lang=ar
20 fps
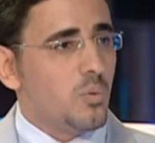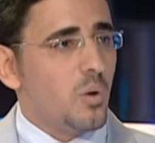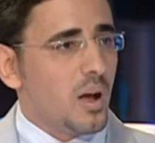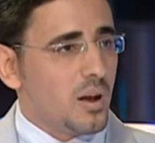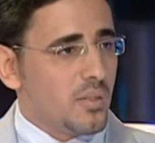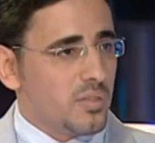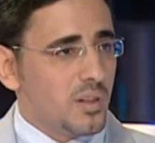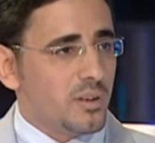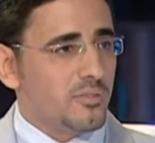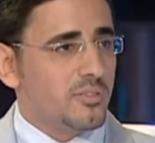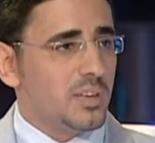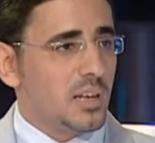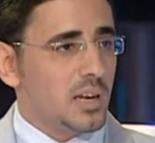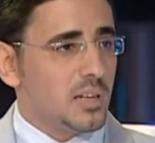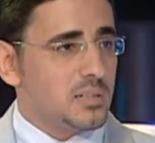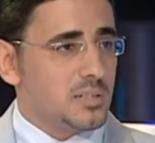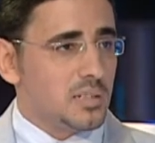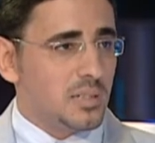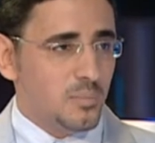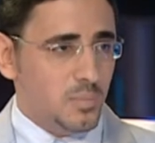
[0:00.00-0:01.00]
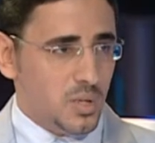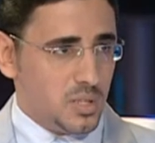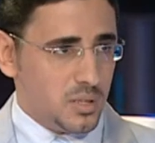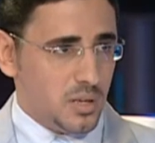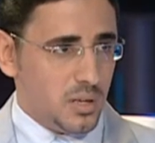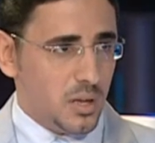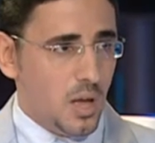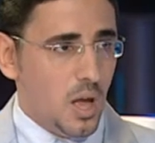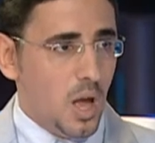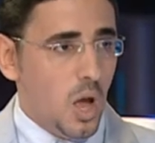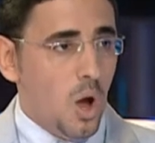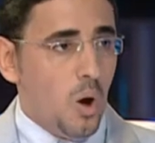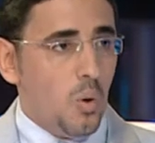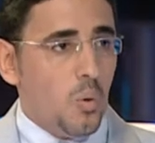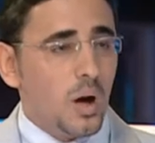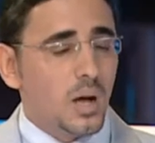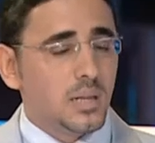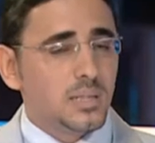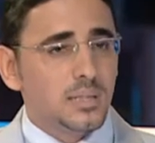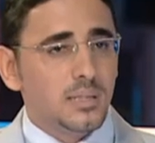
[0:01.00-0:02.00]
وأكثر في الاقتصاد المصري نعم.
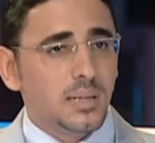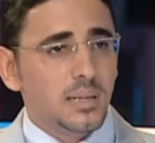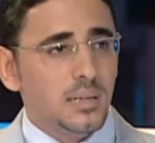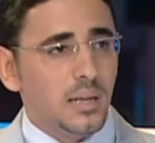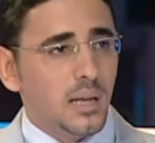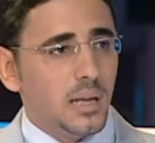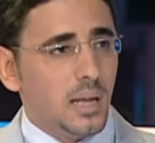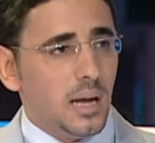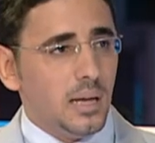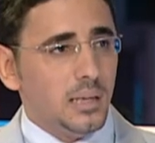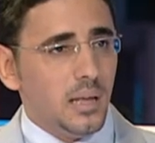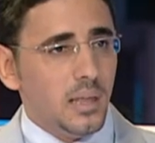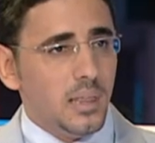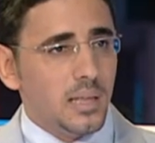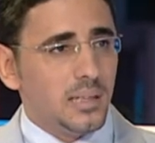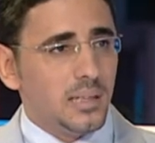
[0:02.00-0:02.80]
وخاصة يعني إذا